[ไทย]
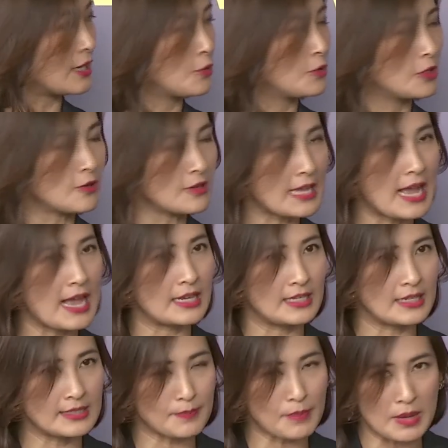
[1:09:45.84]
เกิดคุณต้องการ
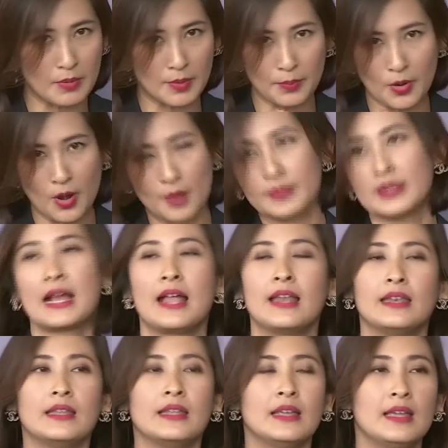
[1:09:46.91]
ที่จะไปพร้อมๆกั
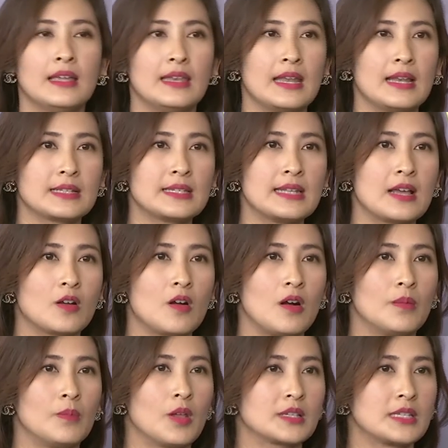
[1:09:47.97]
นในลักษณะข
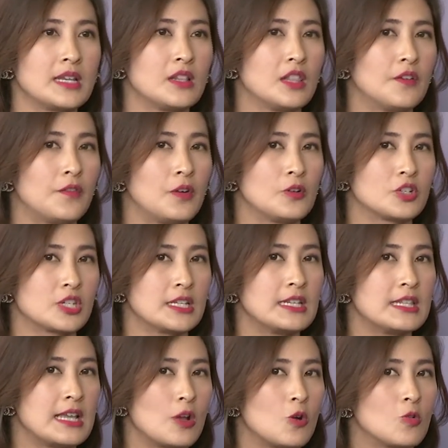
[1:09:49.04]
อง blockchain revolution
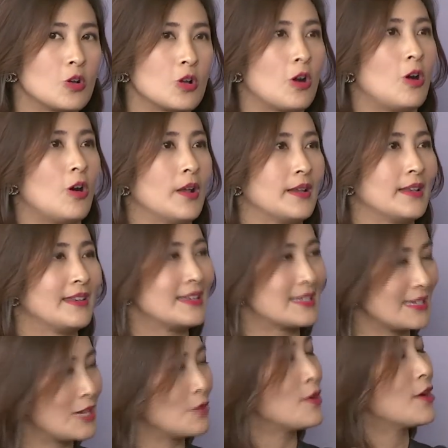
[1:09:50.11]
ในองค์กรดิฉันคิด